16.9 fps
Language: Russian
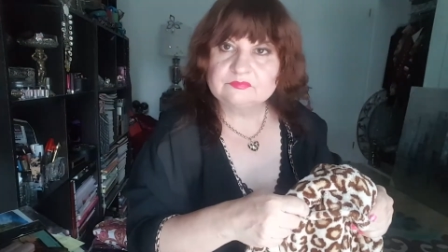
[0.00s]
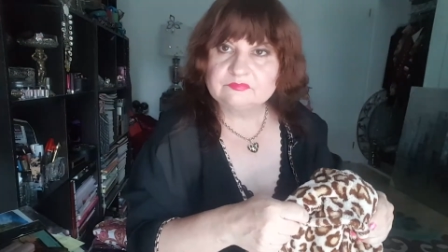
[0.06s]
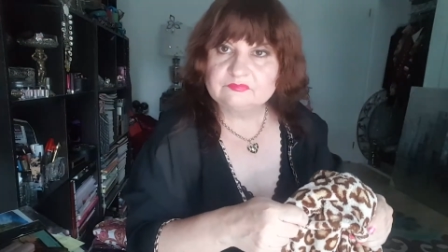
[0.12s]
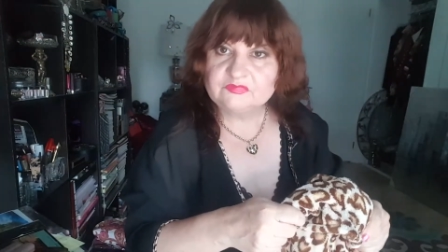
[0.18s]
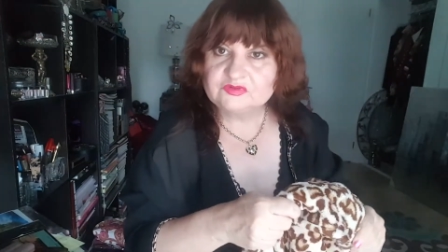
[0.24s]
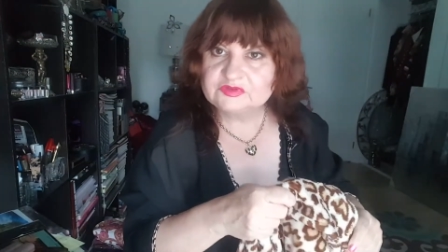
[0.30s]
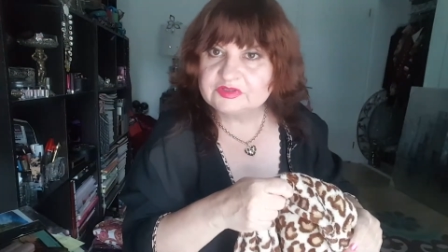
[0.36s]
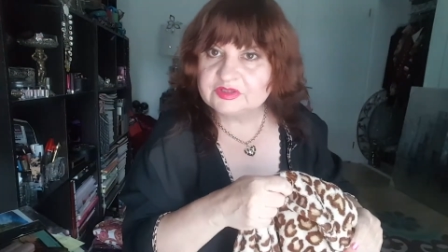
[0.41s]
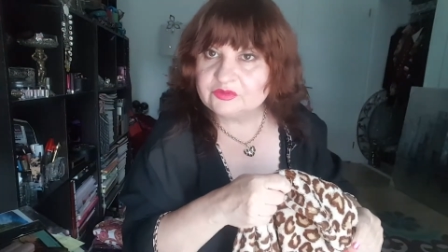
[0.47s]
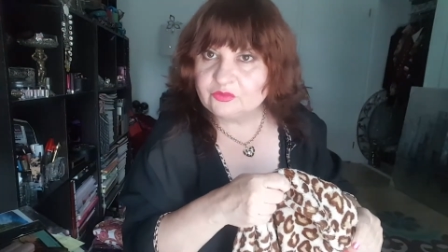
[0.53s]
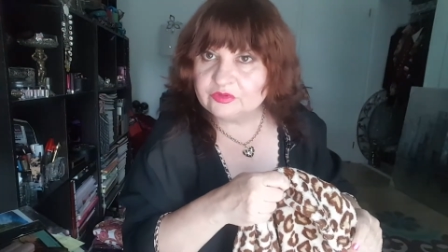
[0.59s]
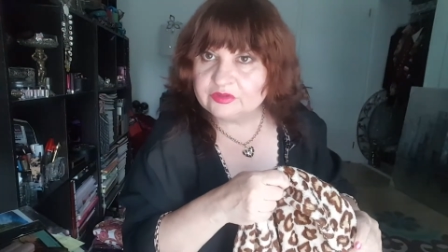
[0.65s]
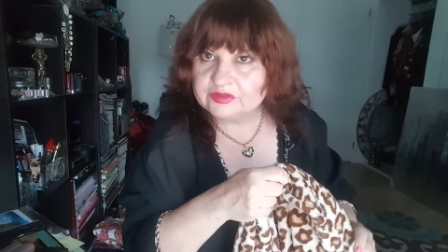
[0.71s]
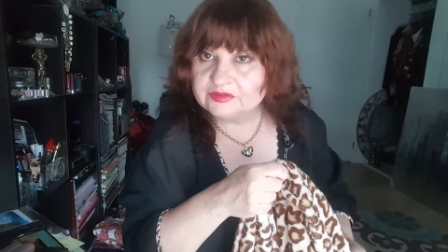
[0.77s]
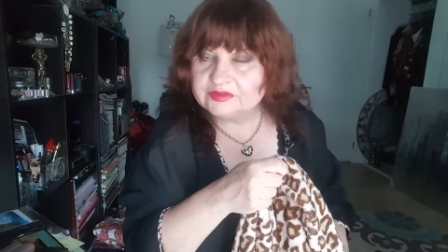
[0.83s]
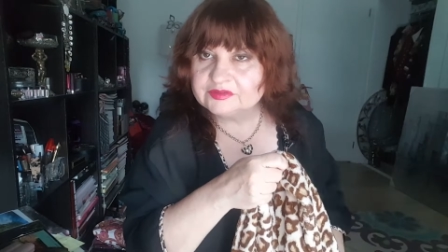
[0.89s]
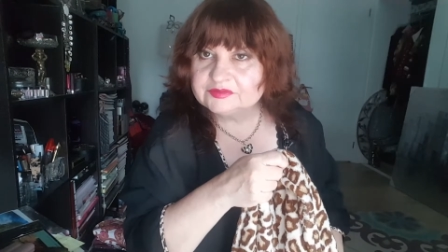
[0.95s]
Вот такой
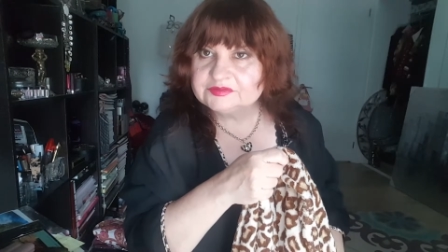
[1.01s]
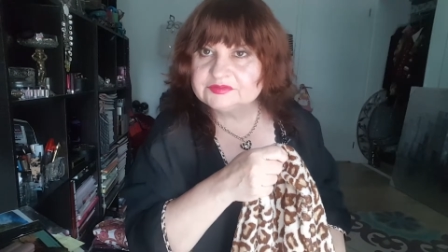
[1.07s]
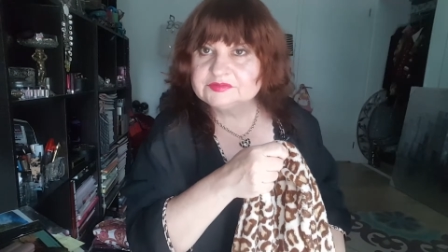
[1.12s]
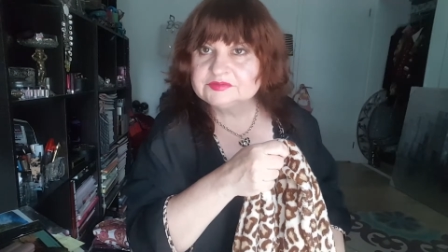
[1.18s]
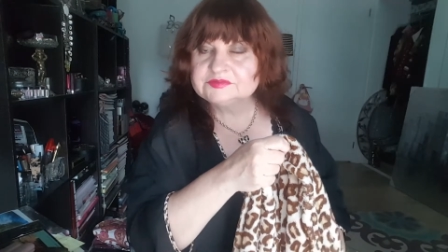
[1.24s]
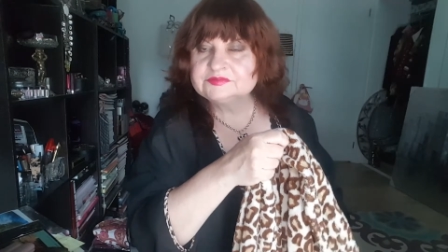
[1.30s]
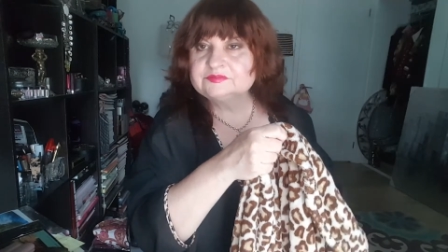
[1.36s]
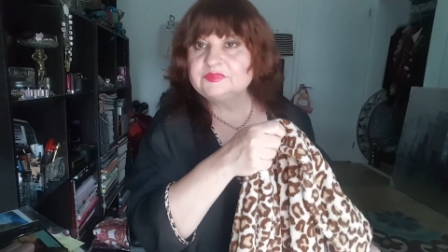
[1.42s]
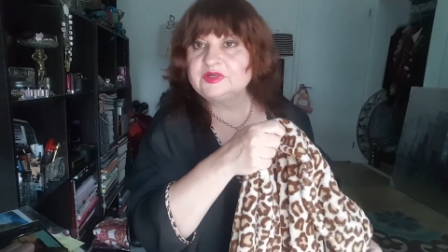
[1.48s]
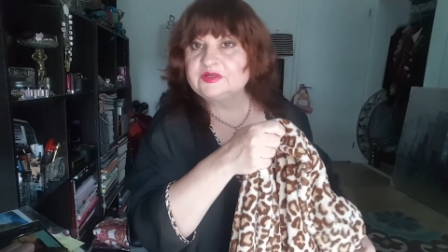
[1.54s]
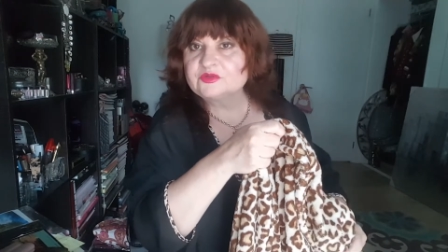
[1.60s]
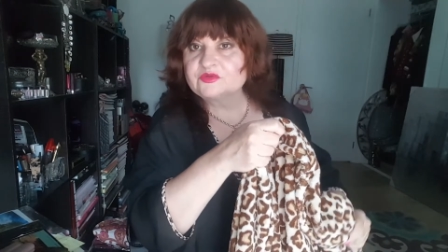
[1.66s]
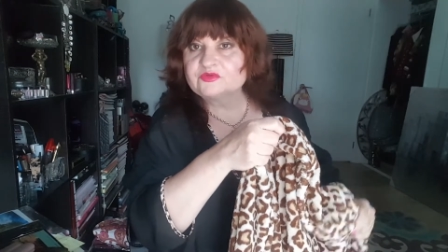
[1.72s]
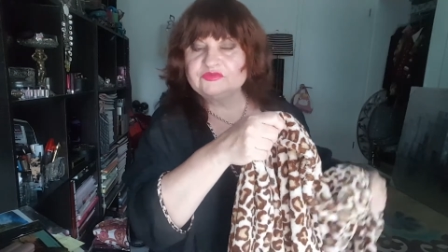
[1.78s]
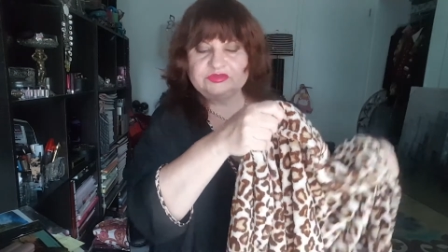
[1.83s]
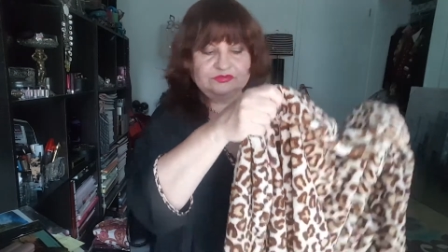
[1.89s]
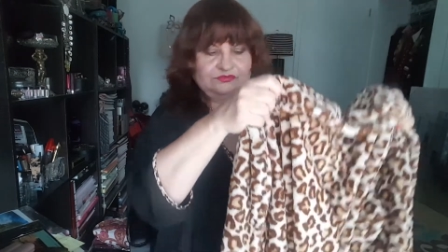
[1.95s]
халатец
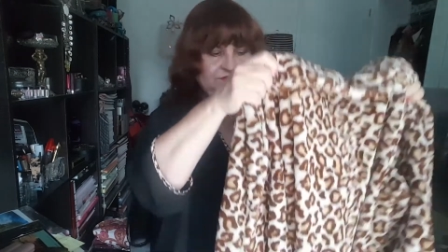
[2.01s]
махровый.